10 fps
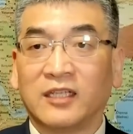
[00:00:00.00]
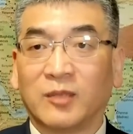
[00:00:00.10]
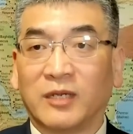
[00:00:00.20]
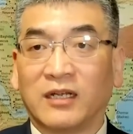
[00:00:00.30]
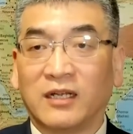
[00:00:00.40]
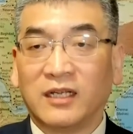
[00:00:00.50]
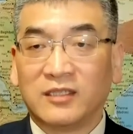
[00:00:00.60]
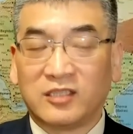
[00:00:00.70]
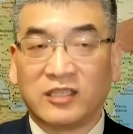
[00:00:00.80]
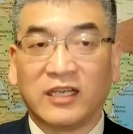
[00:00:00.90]
那么
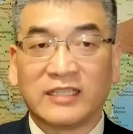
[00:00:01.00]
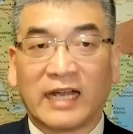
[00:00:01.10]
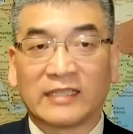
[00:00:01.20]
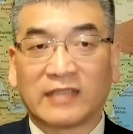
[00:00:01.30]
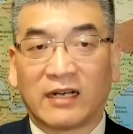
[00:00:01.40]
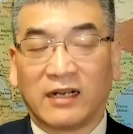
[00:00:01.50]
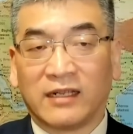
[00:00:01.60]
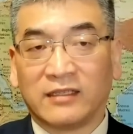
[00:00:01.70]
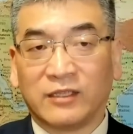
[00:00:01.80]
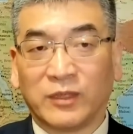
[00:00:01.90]
企业家当
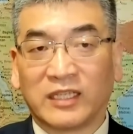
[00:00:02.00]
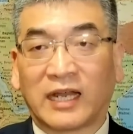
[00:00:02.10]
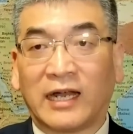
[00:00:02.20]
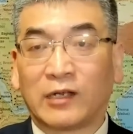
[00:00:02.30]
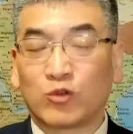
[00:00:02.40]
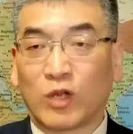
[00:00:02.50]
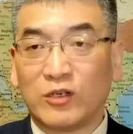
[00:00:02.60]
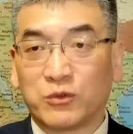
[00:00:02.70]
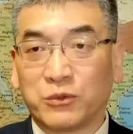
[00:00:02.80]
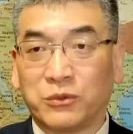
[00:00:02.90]
然因为他
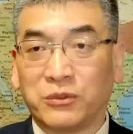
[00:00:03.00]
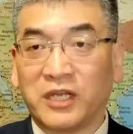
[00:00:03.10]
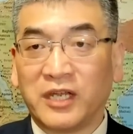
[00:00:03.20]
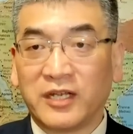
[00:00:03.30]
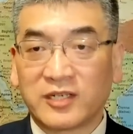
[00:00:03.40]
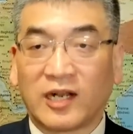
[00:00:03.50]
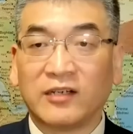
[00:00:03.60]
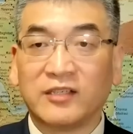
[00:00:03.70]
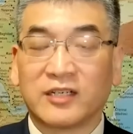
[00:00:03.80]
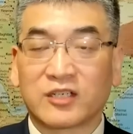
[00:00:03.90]
专注于
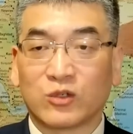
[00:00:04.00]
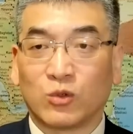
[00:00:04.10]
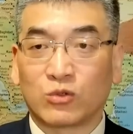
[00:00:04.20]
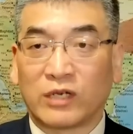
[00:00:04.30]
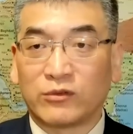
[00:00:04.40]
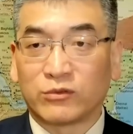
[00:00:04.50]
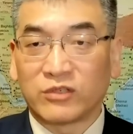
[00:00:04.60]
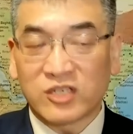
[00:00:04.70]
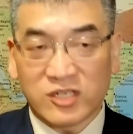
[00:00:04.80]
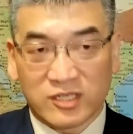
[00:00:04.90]
商业事务，专注
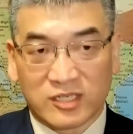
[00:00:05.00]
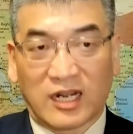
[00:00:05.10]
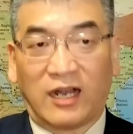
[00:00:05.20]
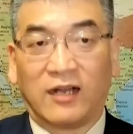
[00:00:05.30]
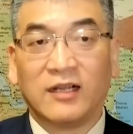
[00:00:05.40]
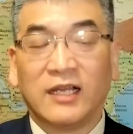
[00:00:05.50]
于市场，